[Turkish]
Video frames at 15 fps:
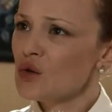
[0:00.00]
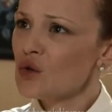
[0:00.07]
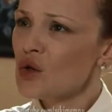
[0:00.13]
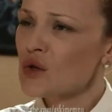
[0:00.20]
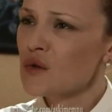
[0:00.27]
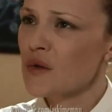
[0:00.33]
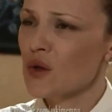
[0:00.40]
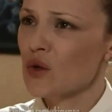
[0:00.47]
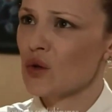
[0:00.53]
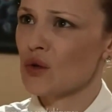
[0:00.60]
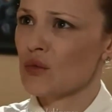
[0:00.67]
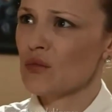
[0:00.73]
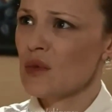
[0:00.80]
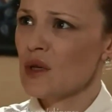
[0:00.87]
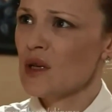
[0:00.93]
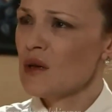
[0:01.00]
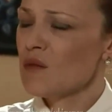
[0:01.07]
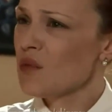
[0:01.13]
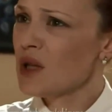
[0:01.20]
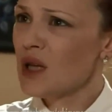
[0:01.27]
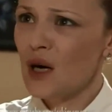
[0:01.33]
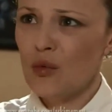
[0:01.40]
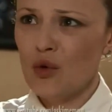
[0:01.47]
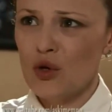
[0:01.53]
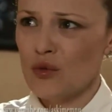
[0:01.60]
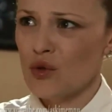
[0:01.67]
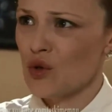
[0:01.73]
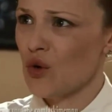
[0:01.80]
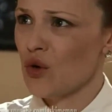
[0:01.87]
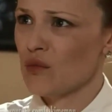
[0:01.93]
Söz veriyorum. Bir daha böyle
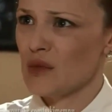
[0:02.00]
bir şey